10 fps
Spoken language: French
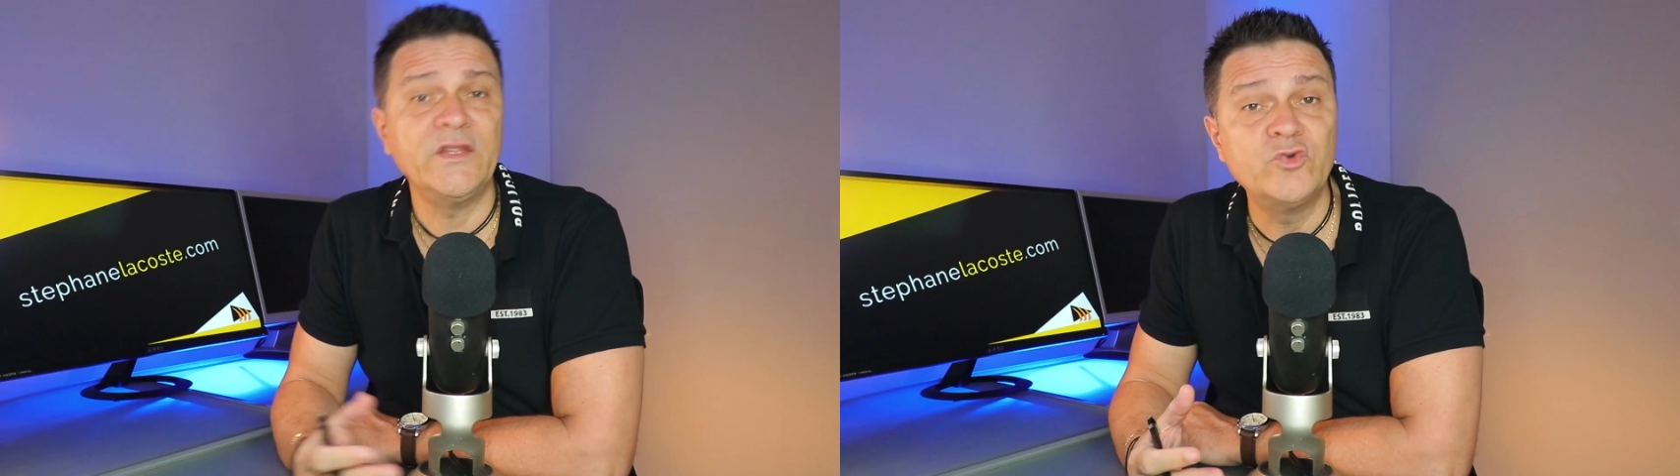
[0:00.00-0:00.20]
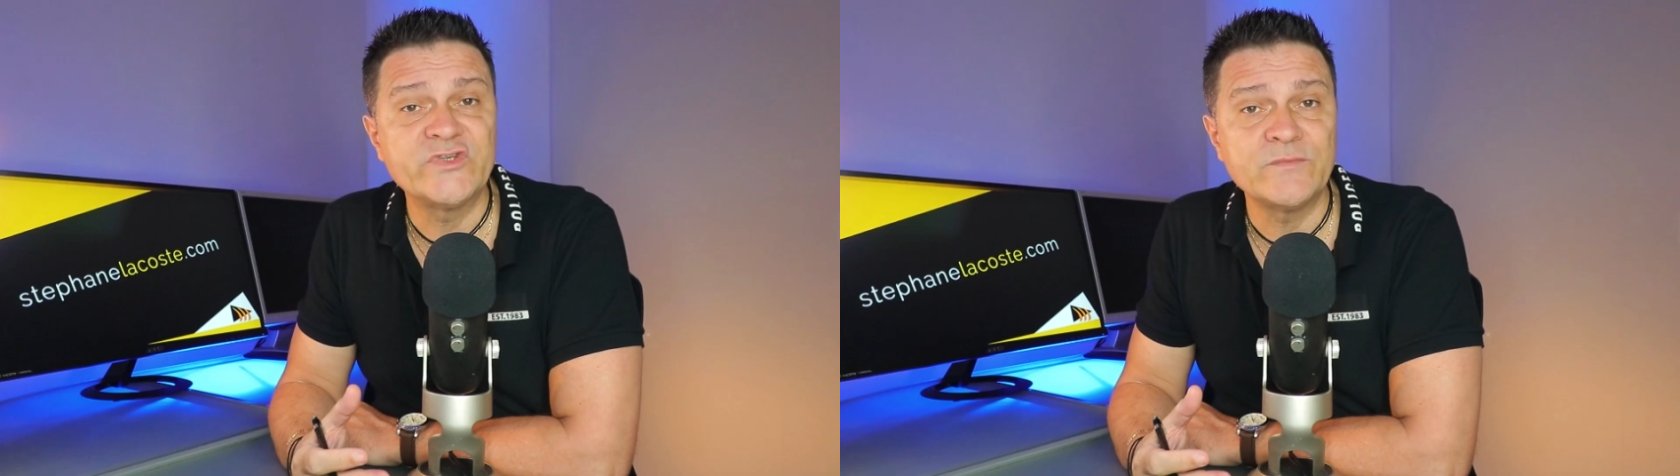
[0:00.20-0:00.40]

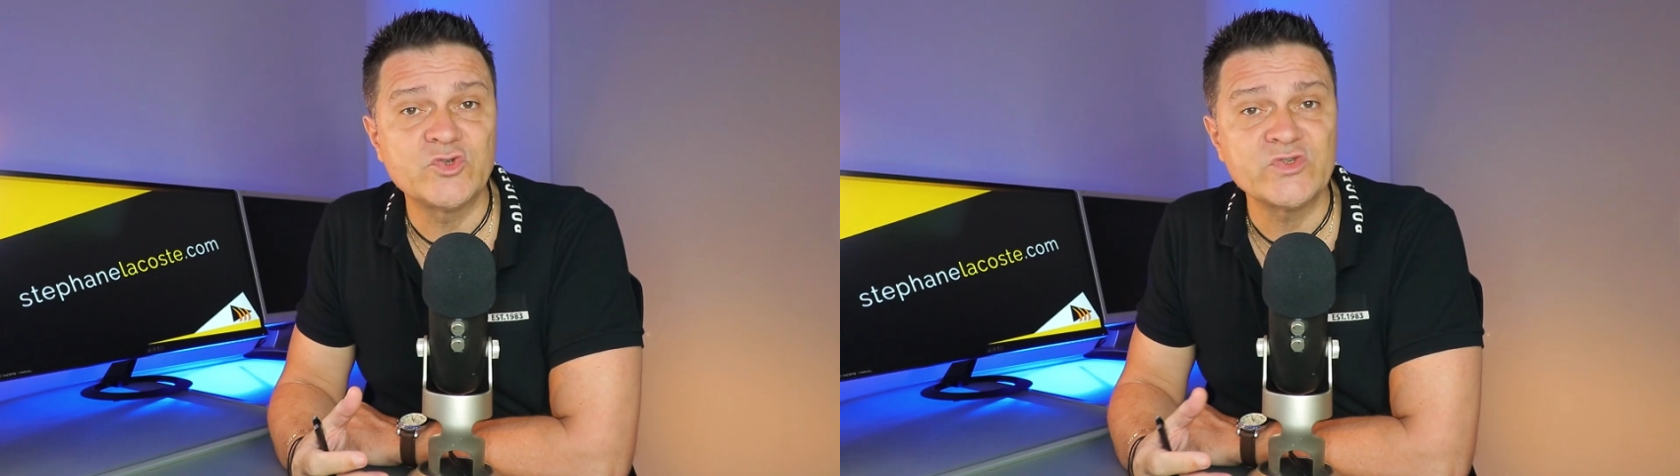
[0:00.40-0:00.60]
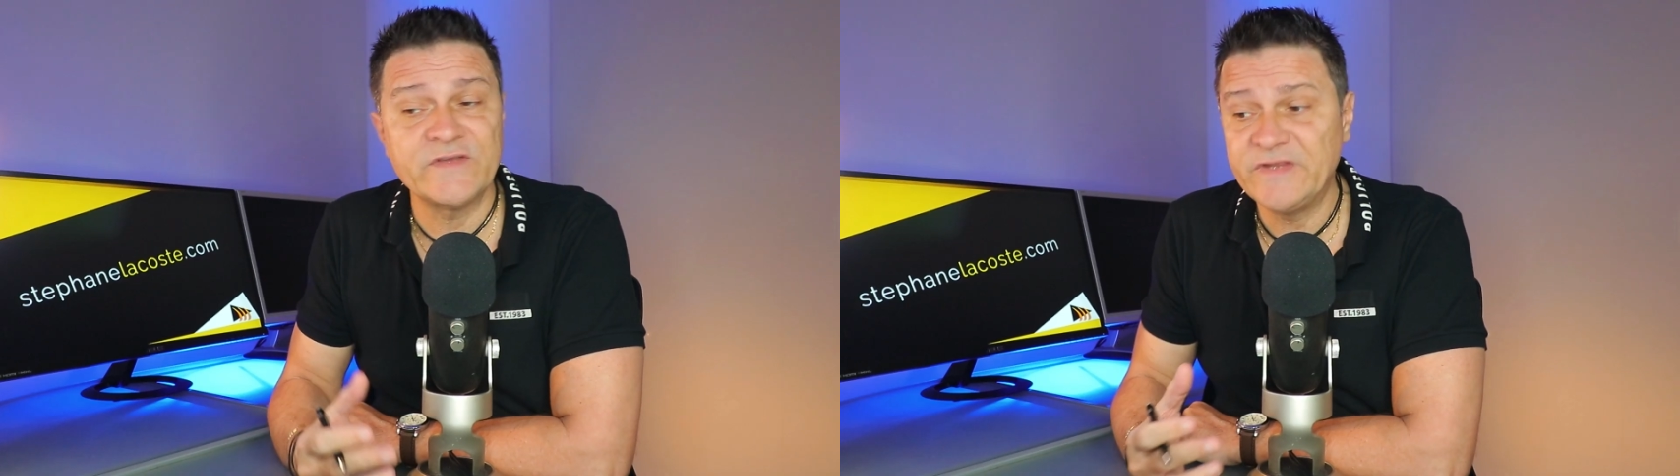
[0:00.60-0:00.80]
Et deuxième
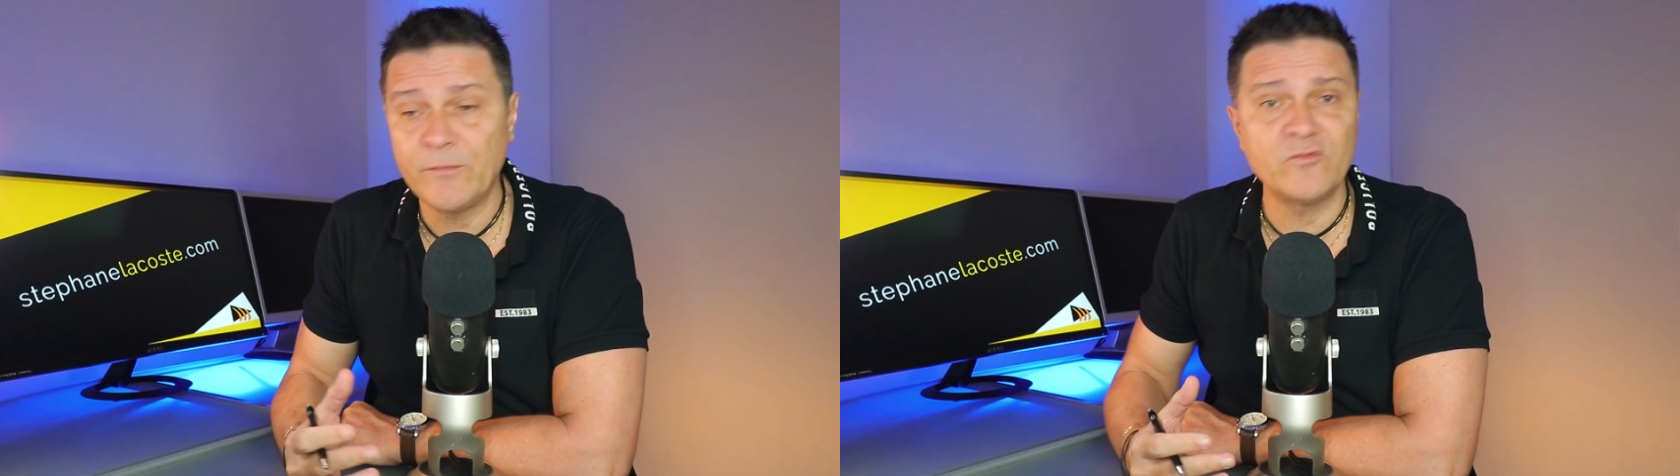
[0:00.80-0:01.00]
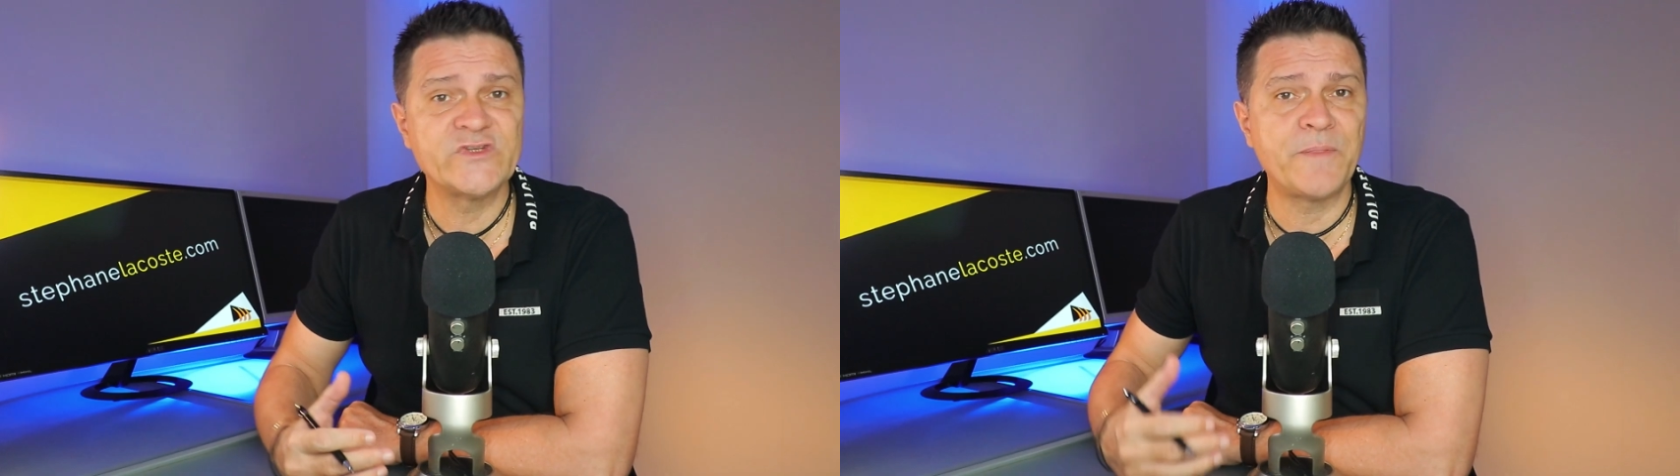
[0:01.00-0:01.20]
chose,
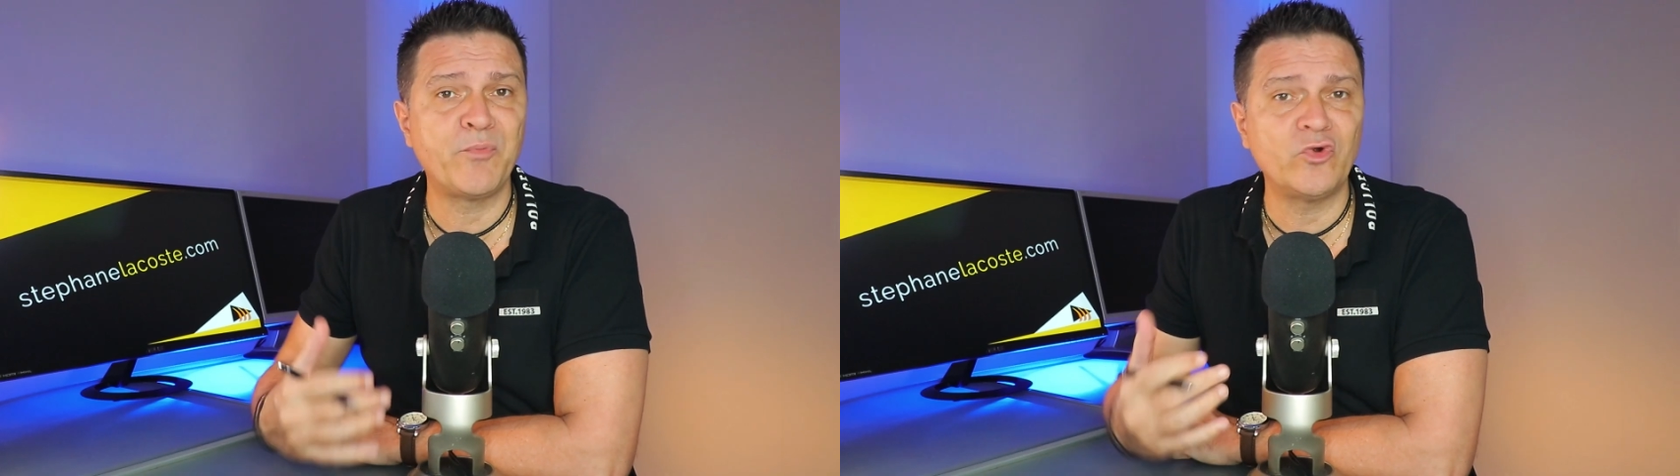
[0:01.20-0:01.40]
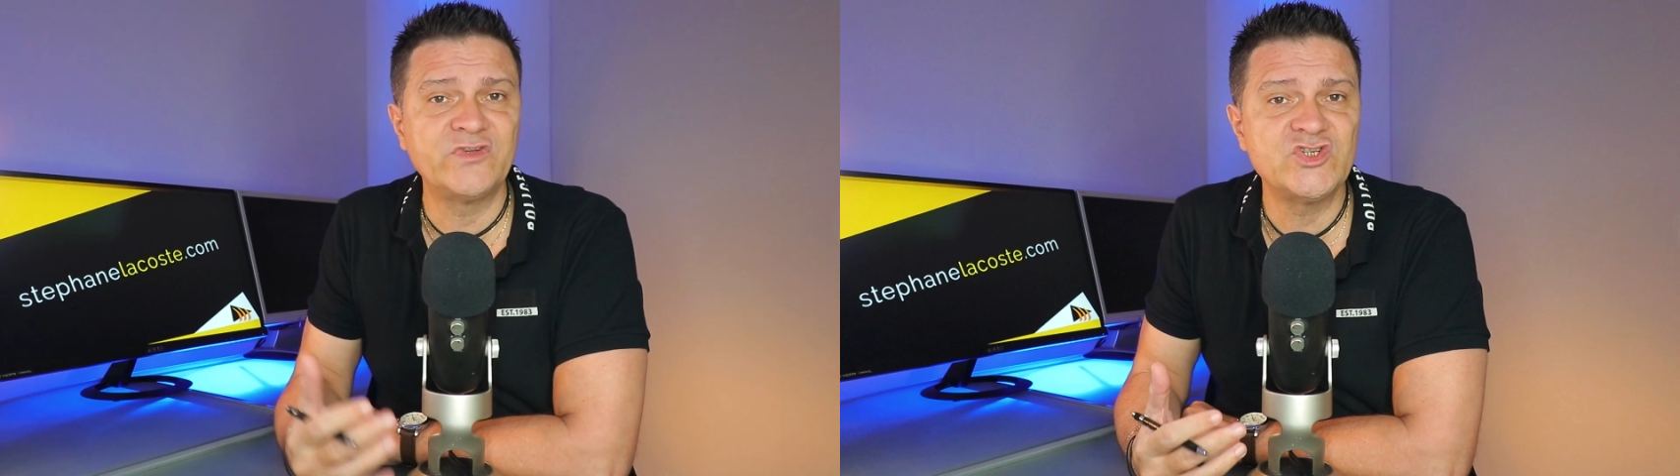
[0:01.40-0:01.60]
évidemment, vous êtes
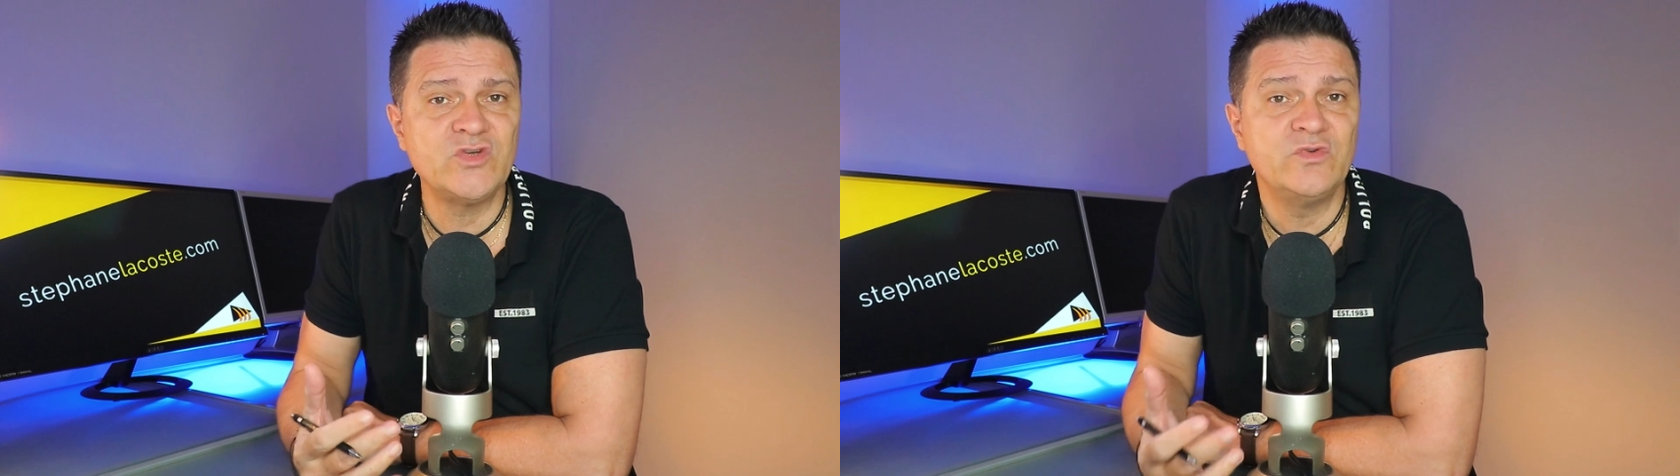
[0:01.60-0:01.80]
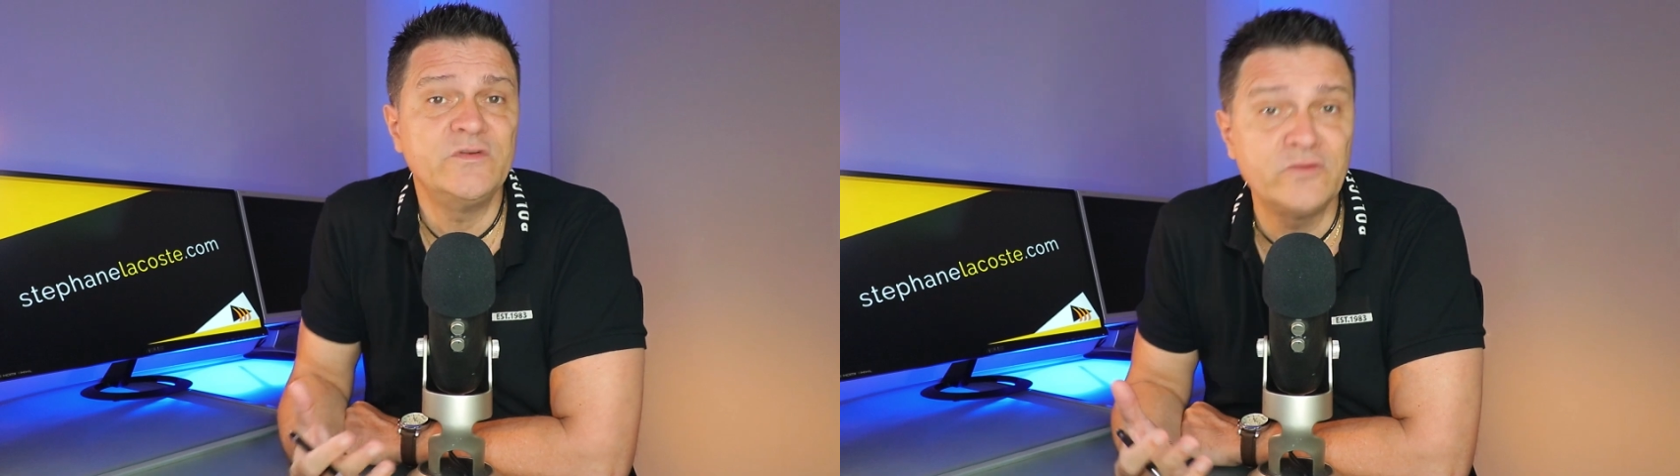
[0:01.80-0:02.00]

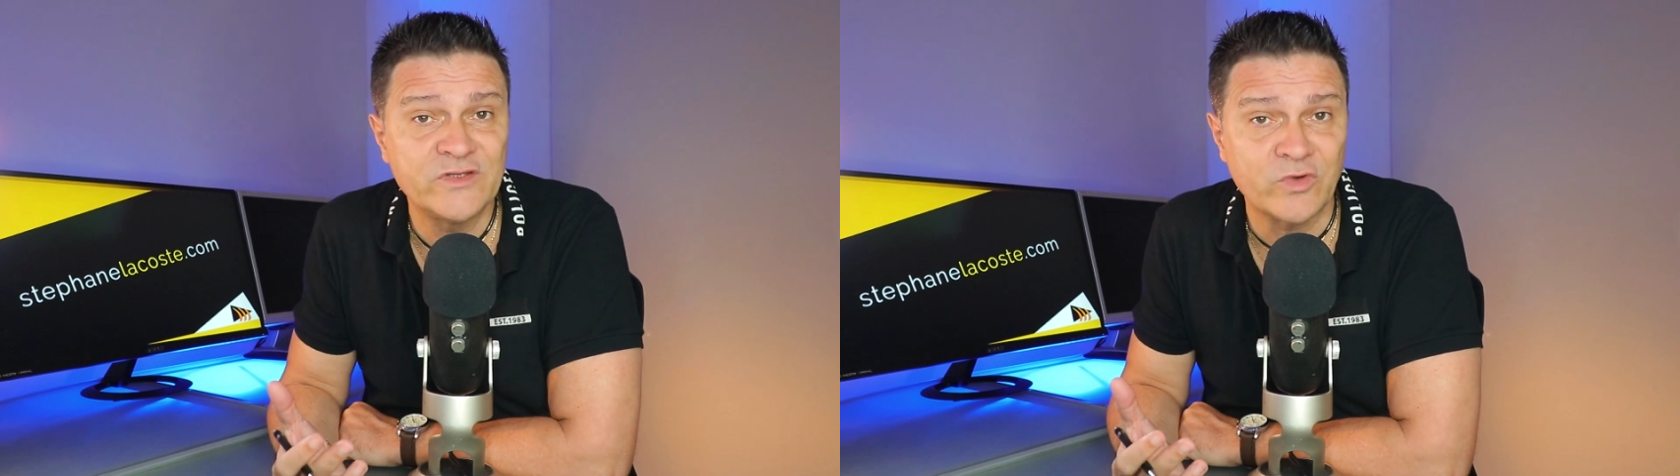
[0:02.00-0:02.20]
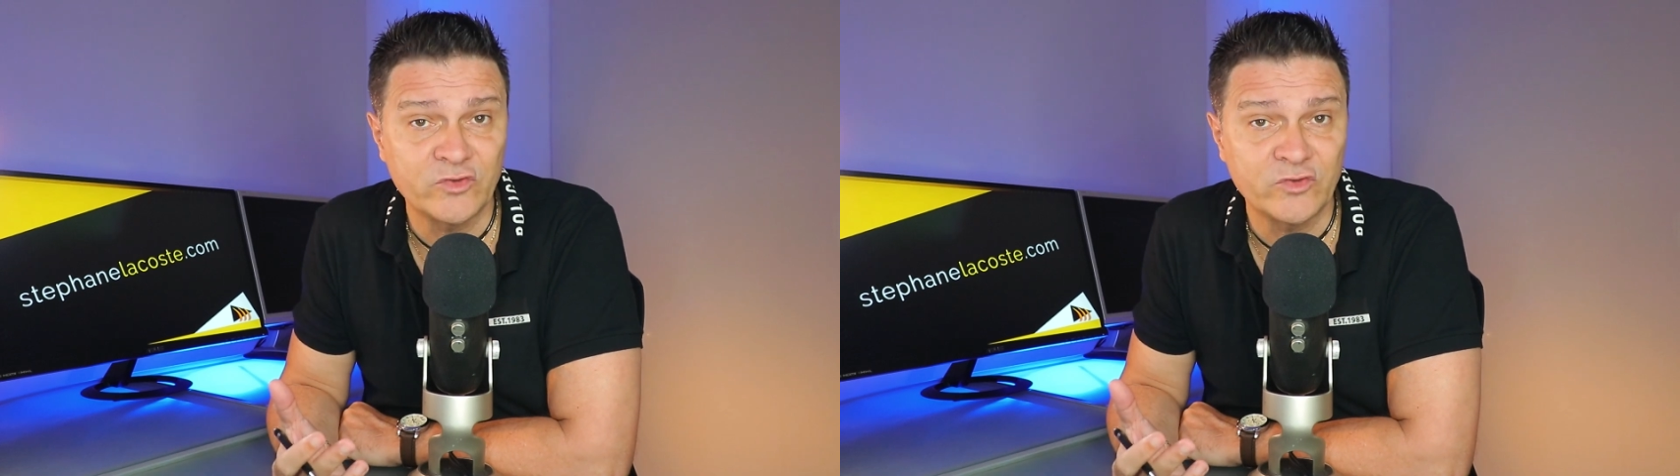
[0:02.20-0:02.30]
protégé au niveau des droits